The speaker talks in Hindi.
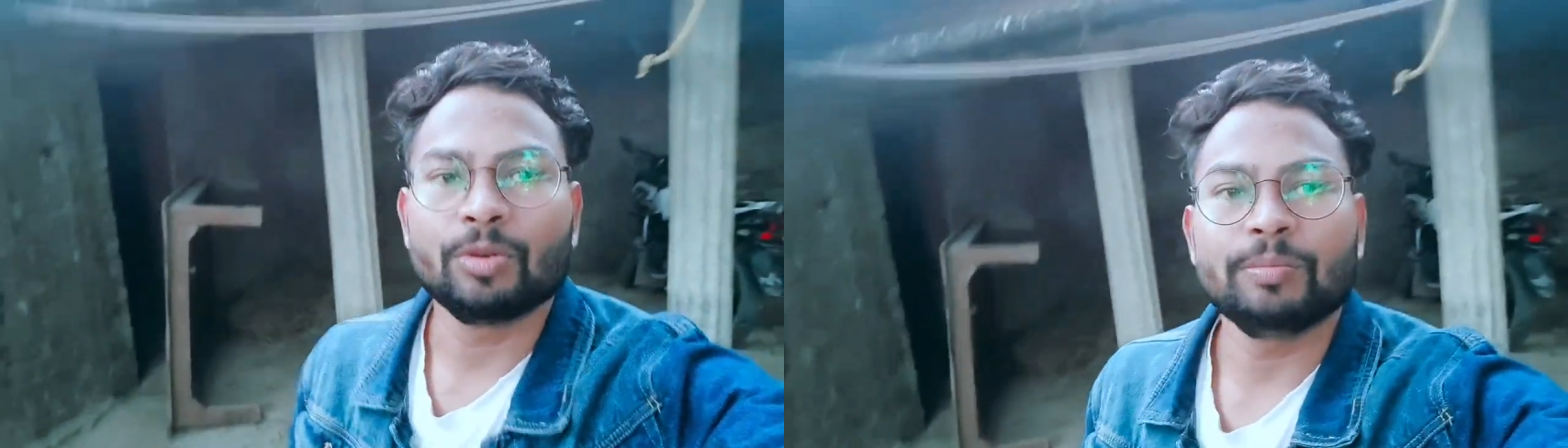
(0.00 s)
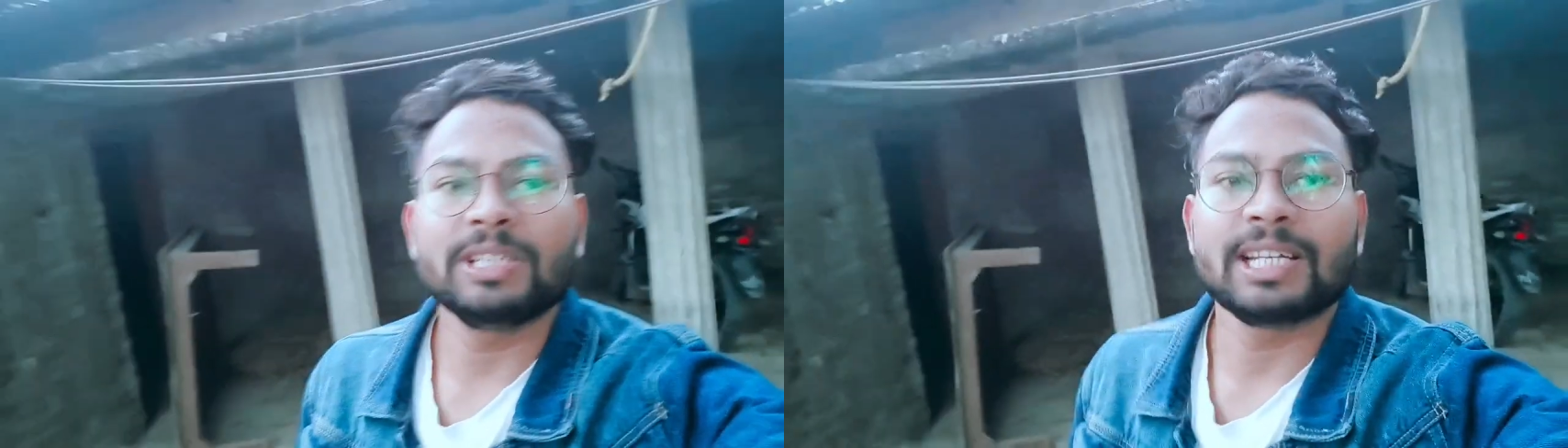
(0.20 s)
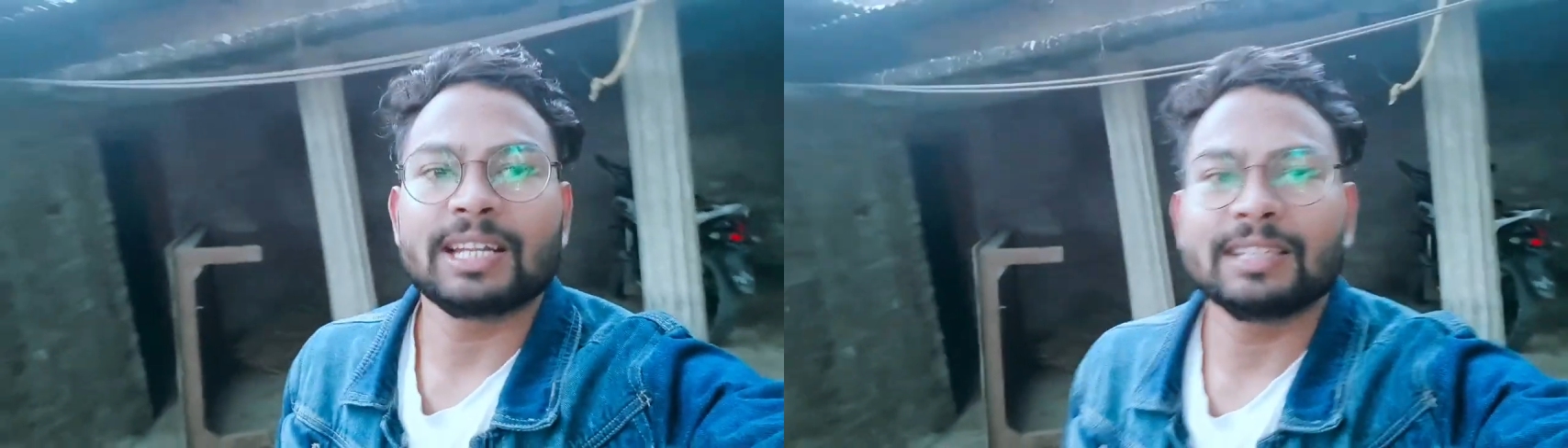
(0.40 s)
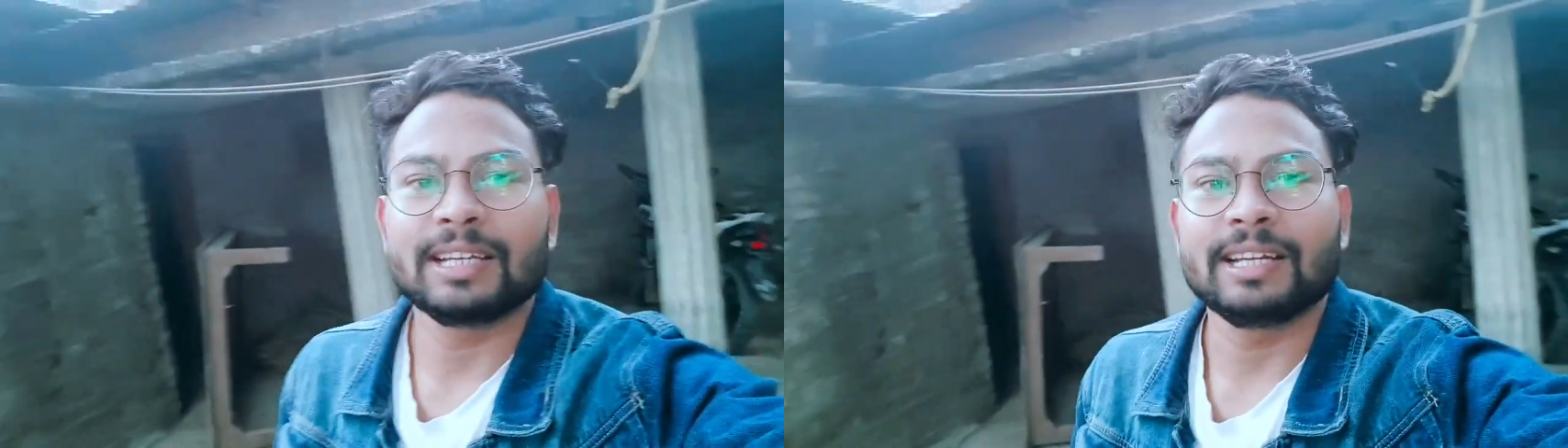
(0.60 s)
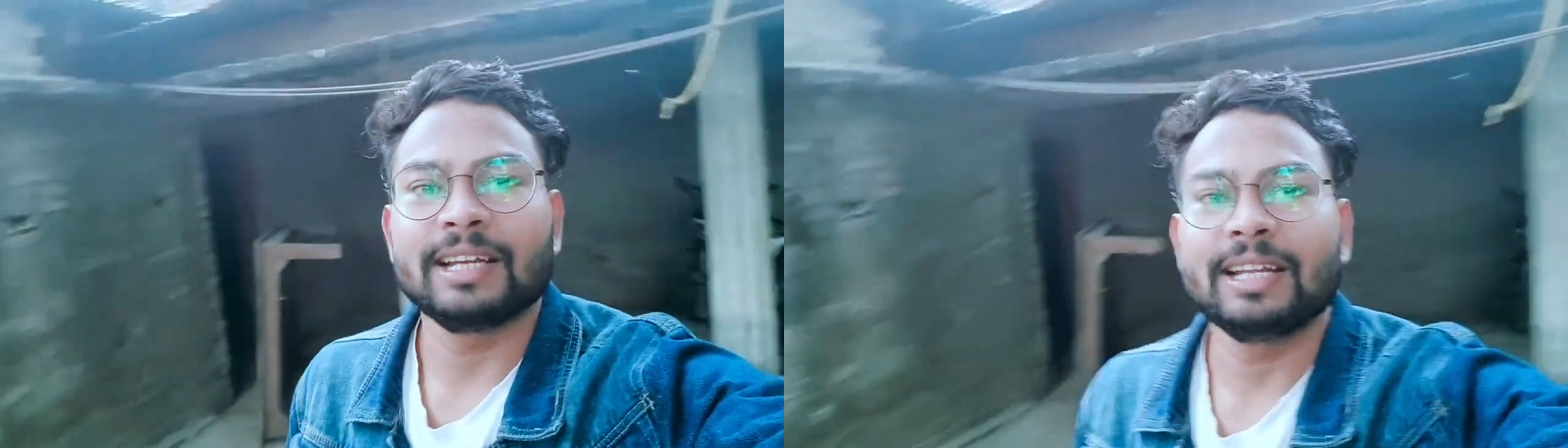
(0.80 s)
फ़ोन में ज़्यादा
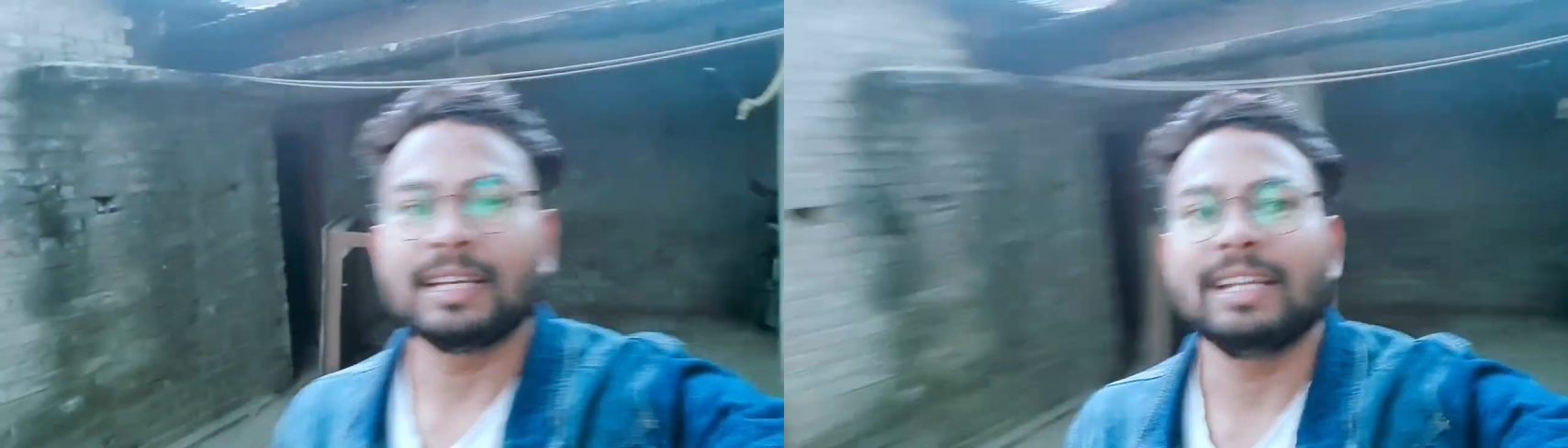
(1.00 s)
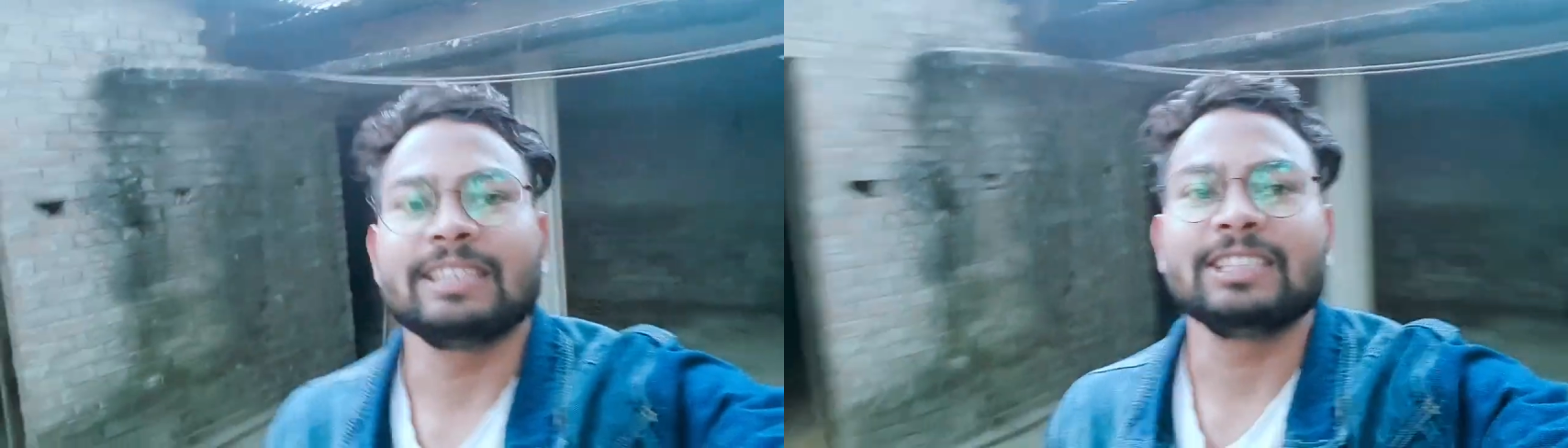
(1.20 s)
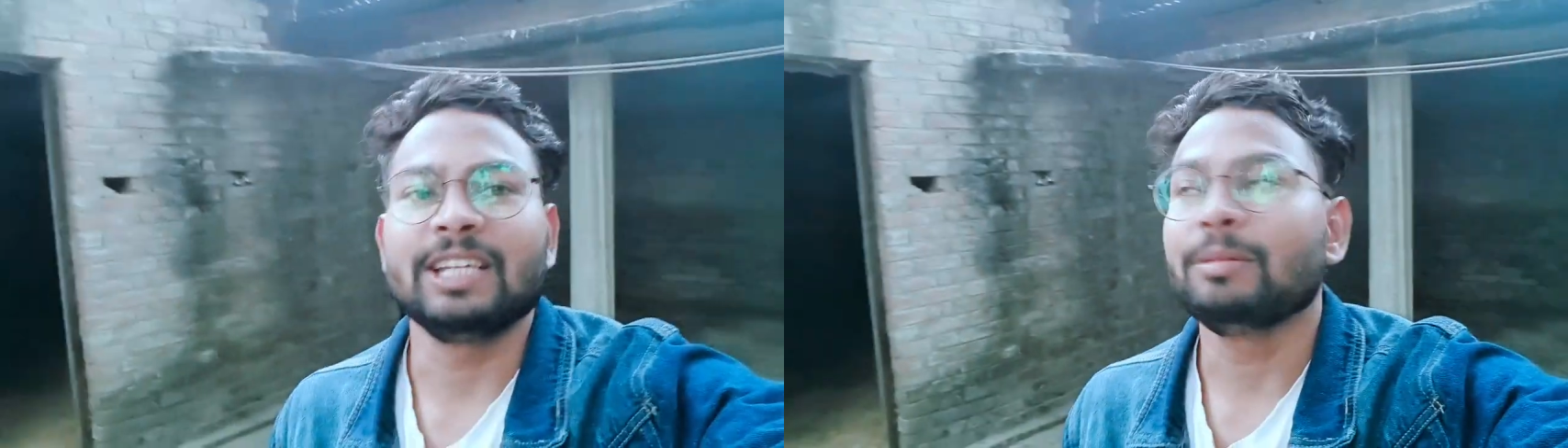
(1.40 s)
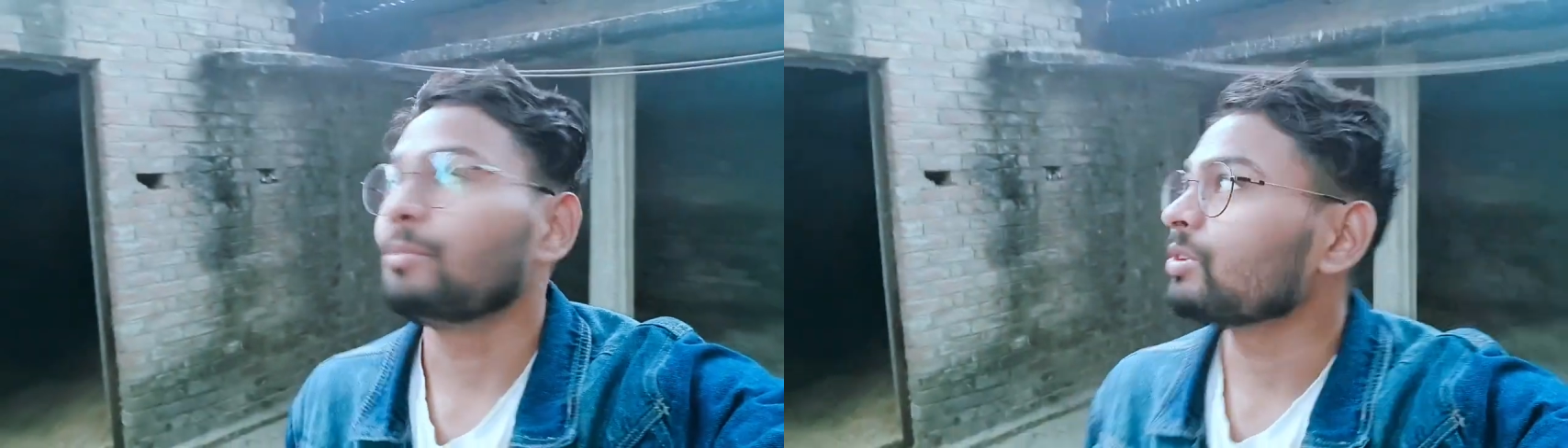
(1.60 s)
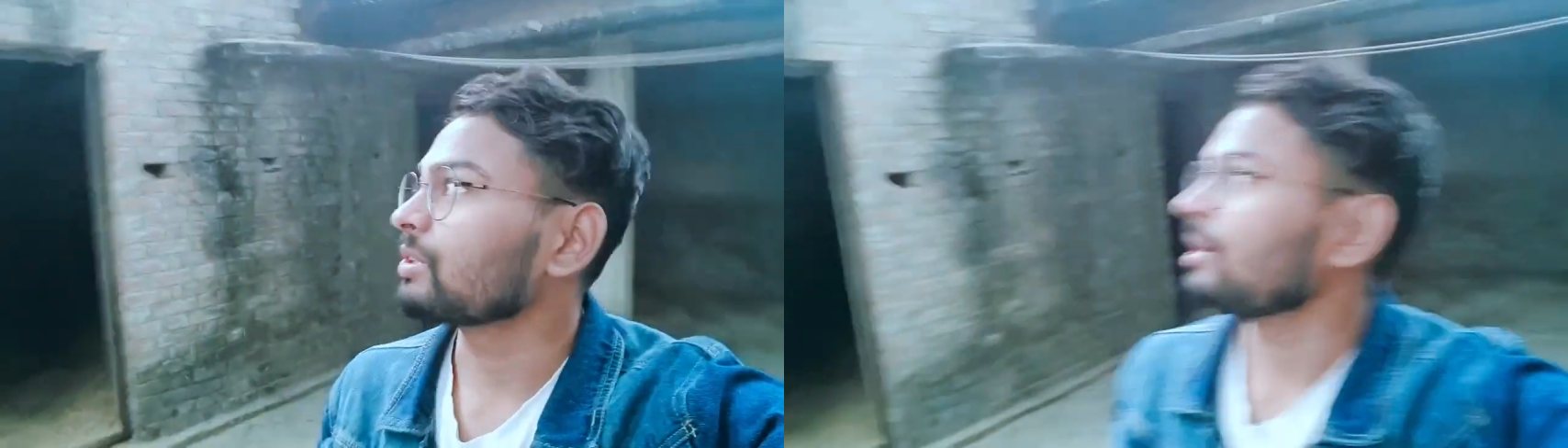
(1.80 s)
दिख रही है लेकिन एक्चुअली
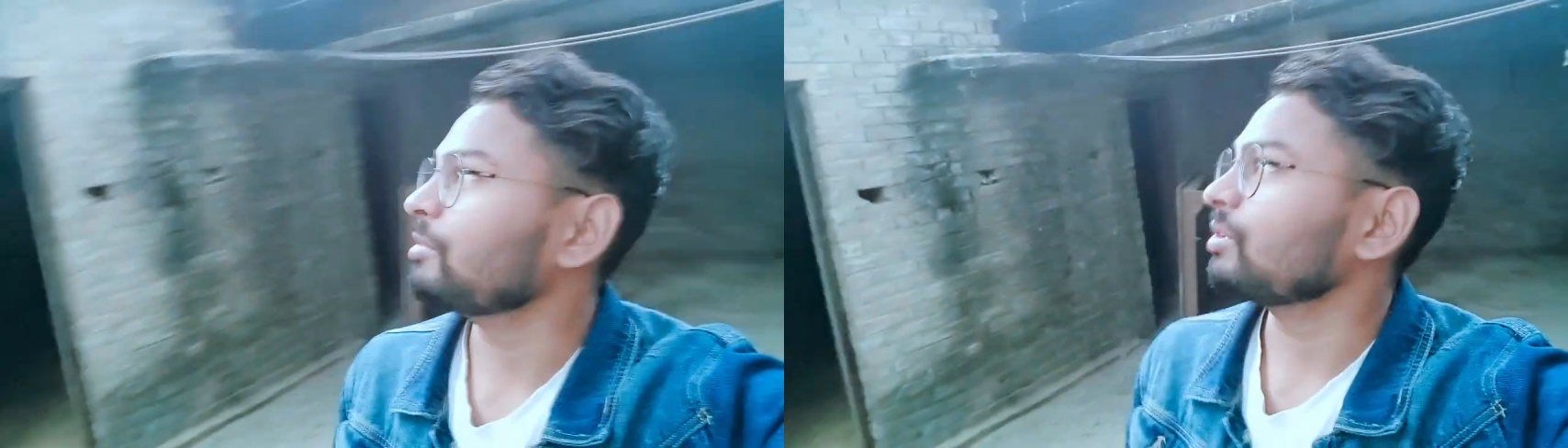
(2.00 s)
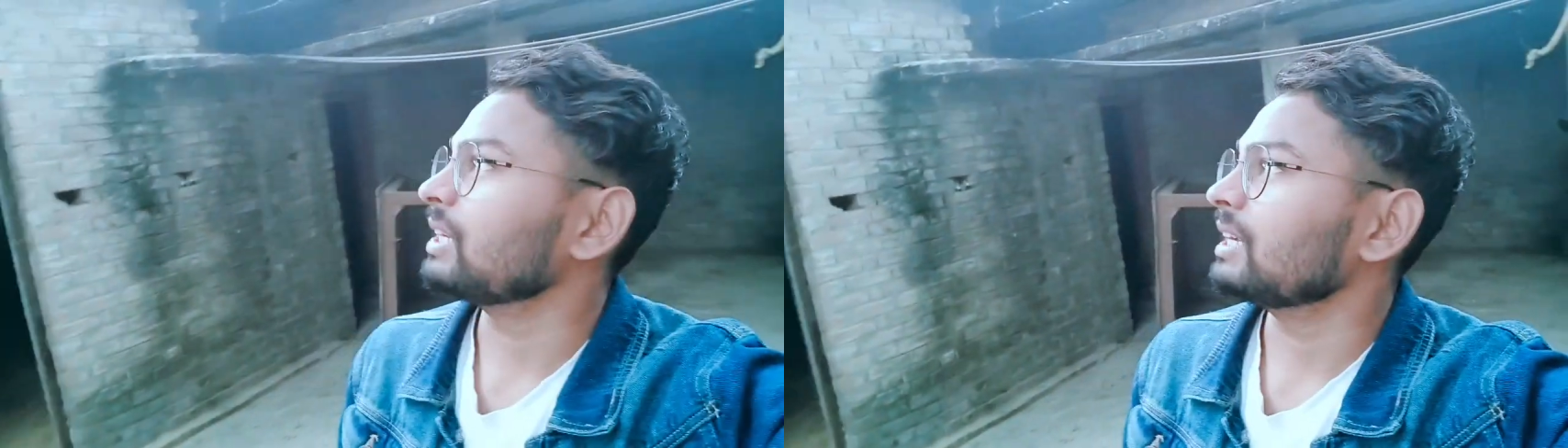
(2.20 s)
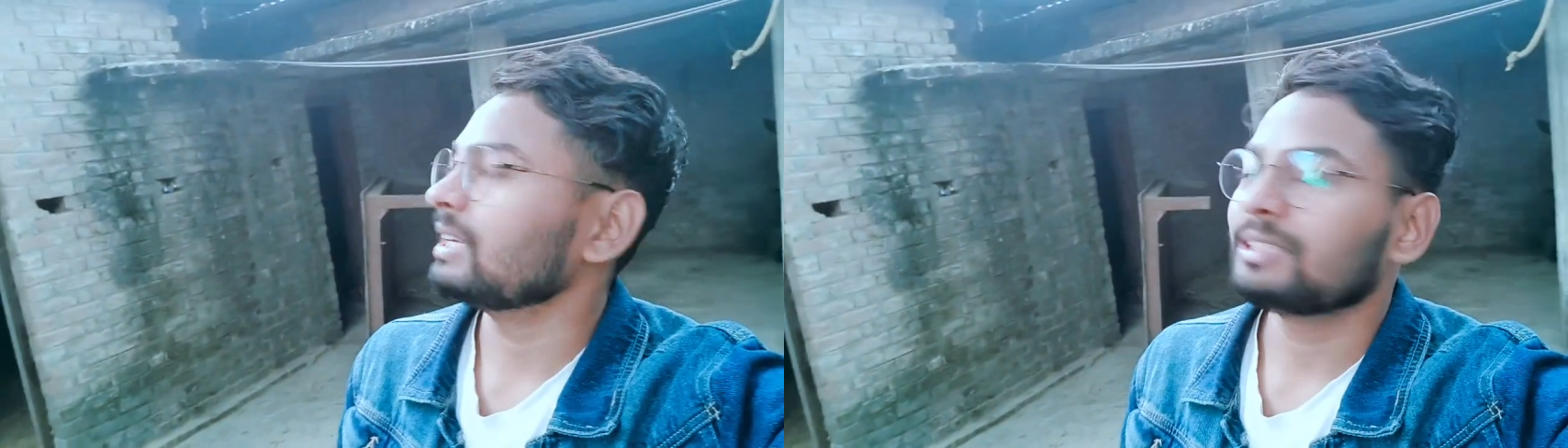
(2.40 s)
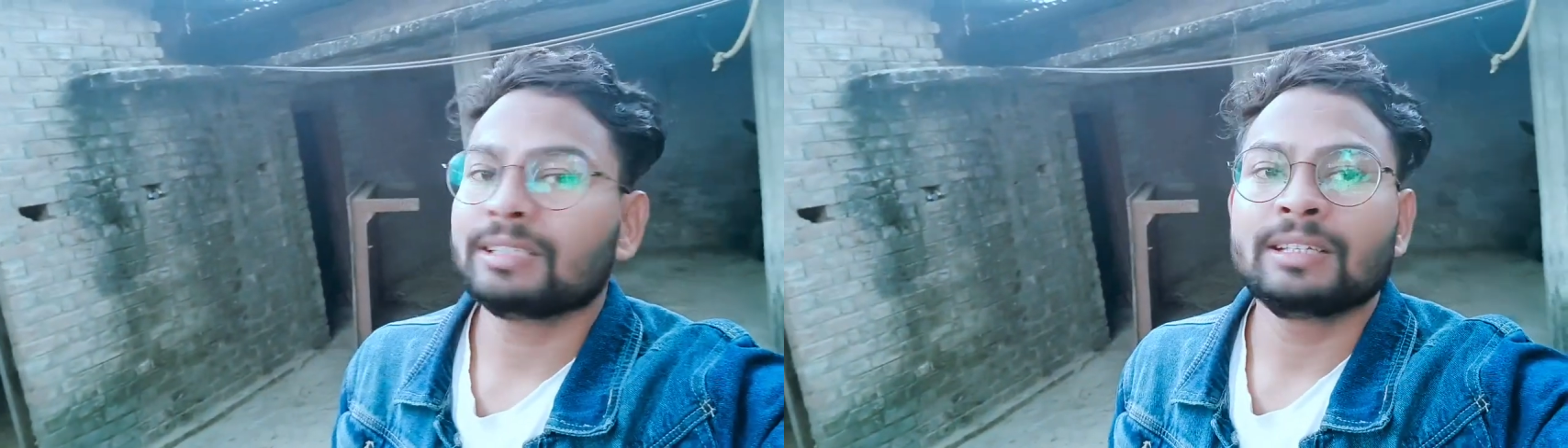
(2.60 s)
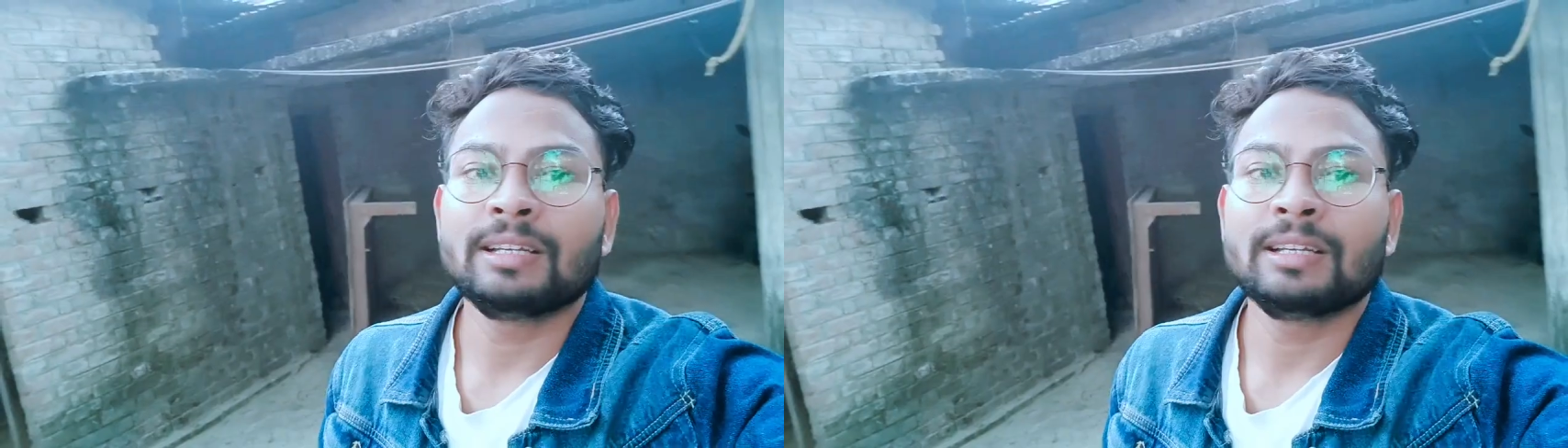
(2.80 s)
में बहुत कम हो गई है